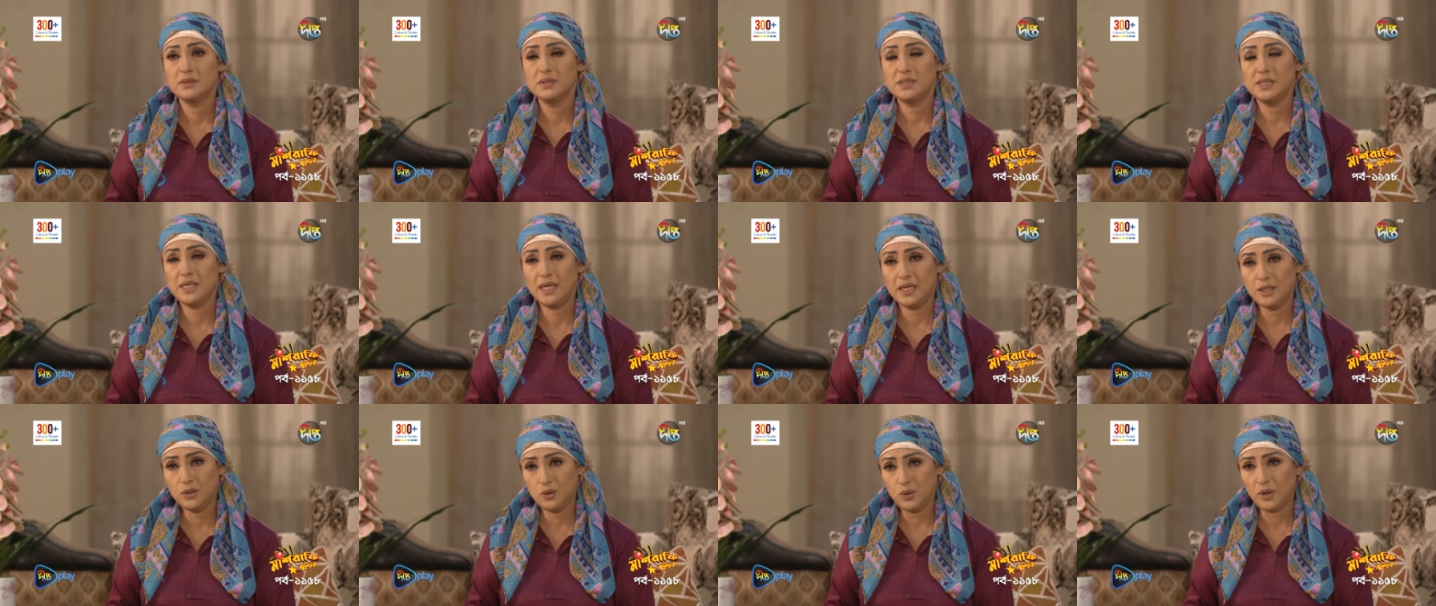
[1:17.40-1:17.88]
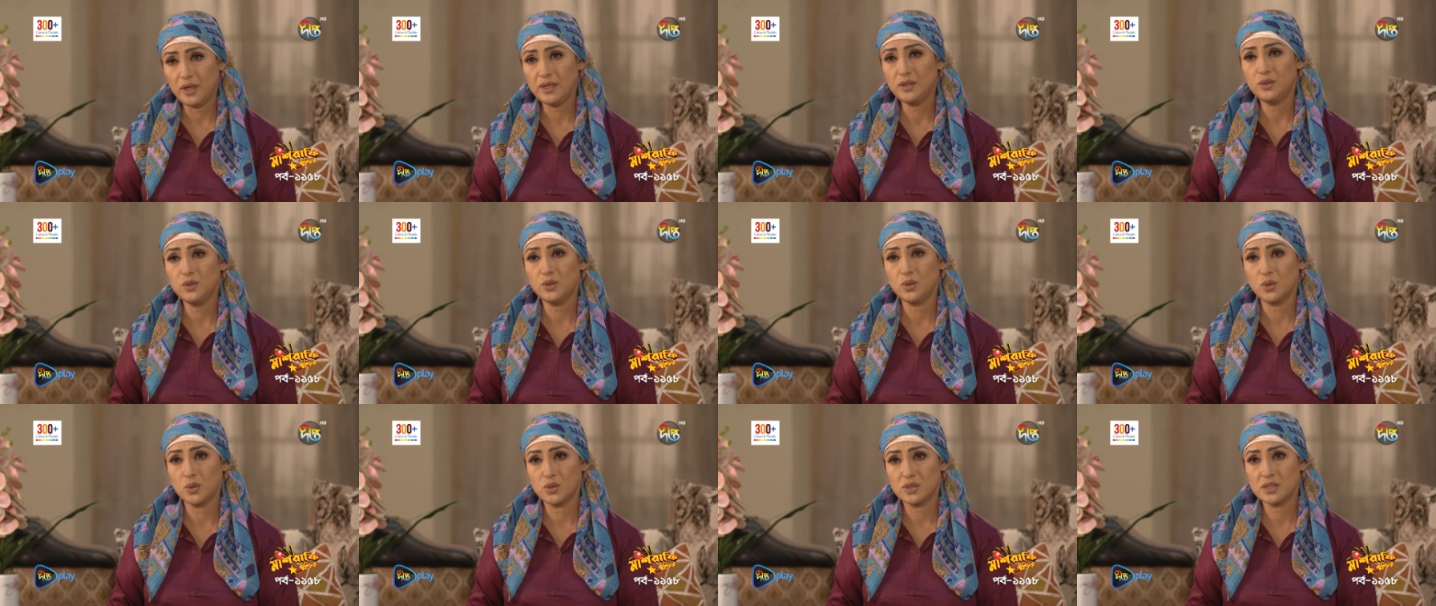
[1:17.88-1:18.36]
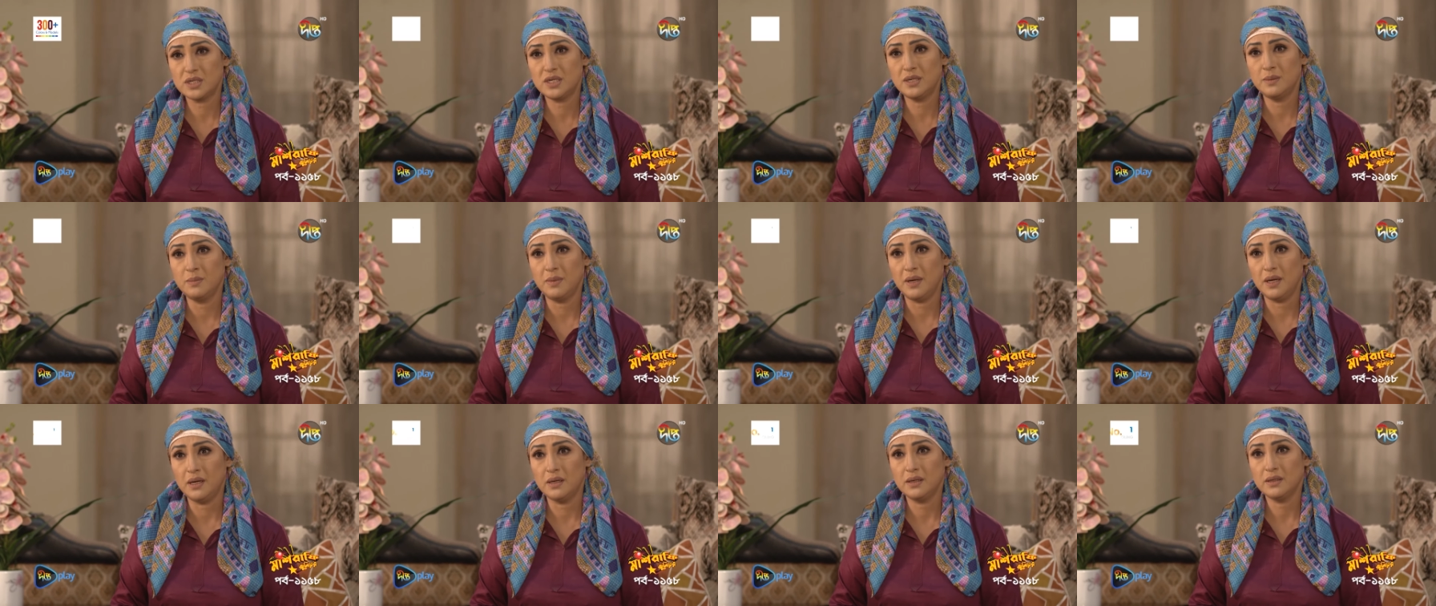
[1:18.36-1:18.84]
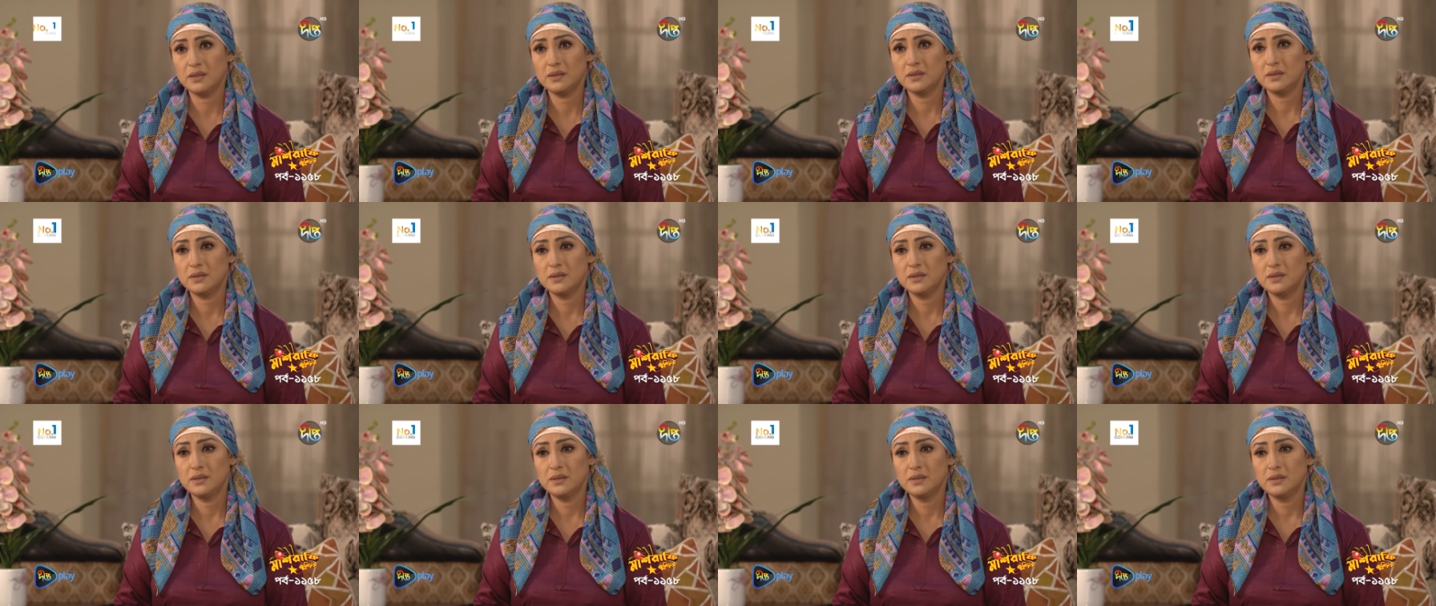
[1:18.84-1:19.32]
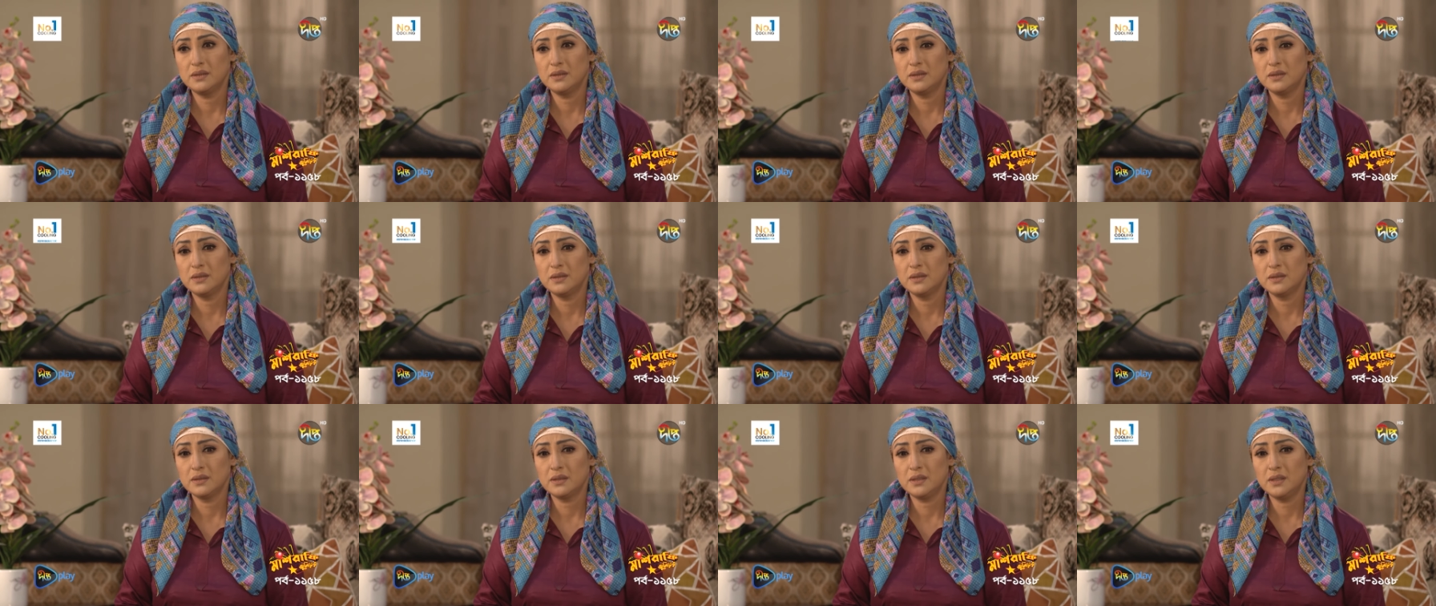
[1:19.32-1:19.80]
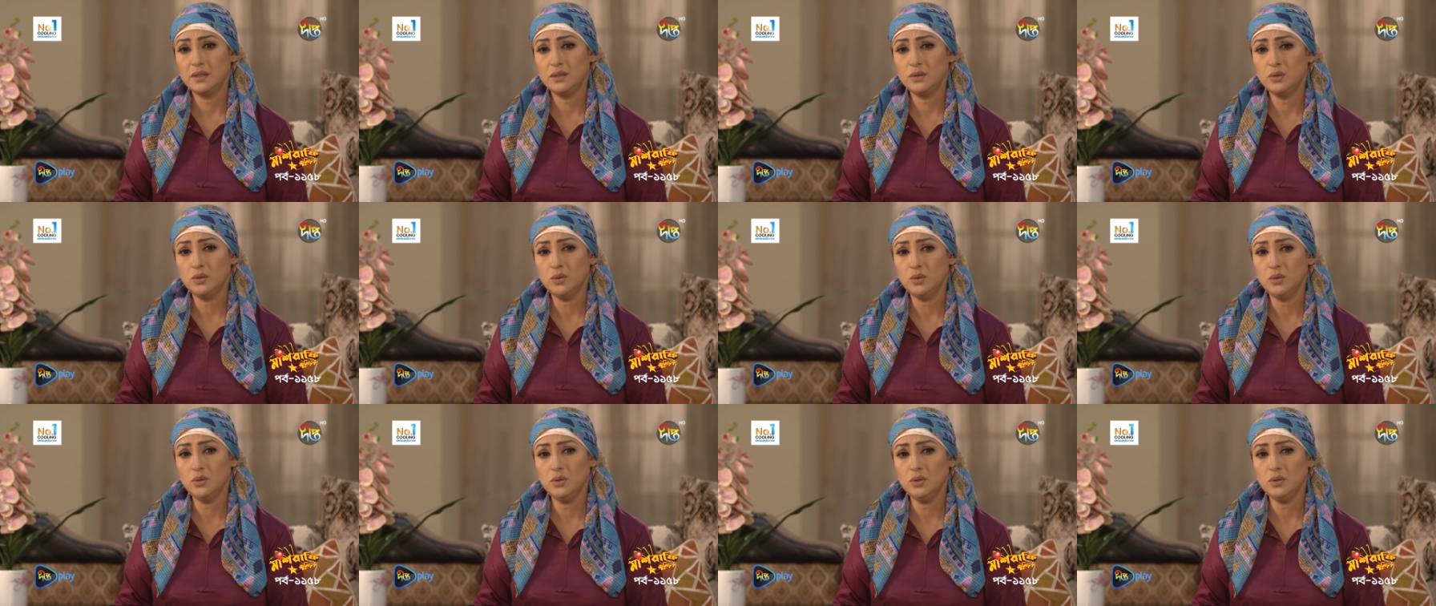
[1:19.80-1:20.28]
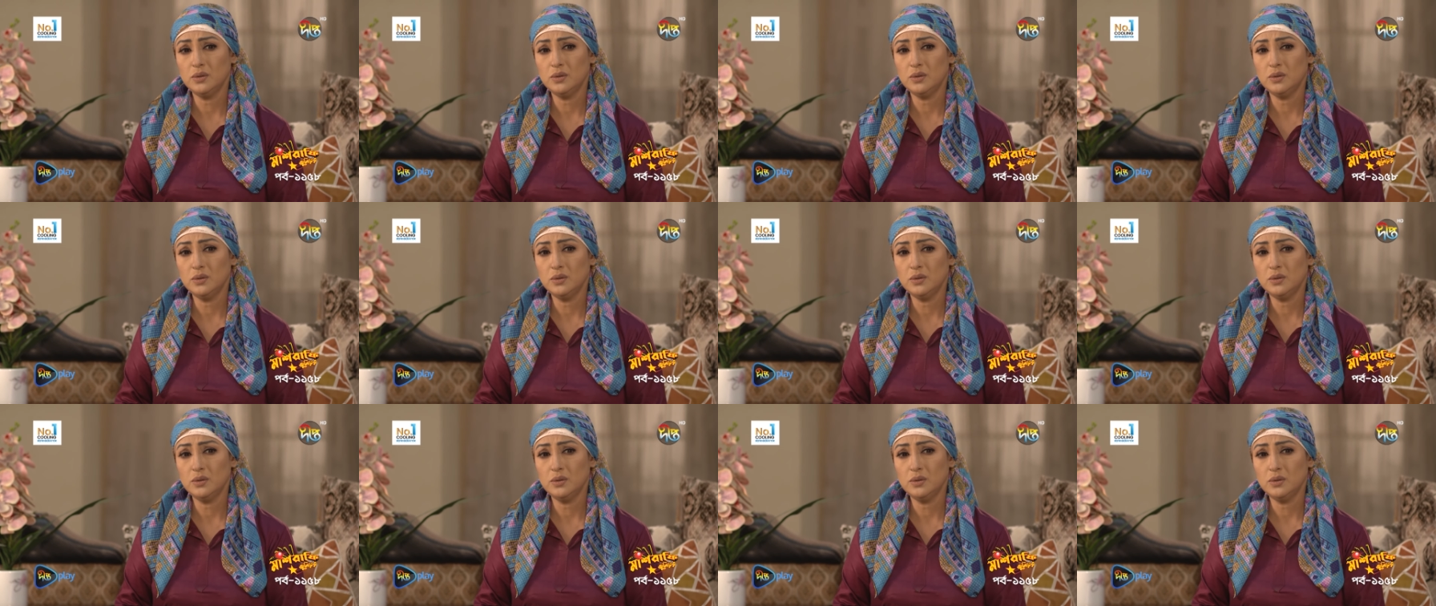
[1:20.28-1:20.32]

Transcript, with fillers: সেই দোয়াই তো করছি মা কিন্তু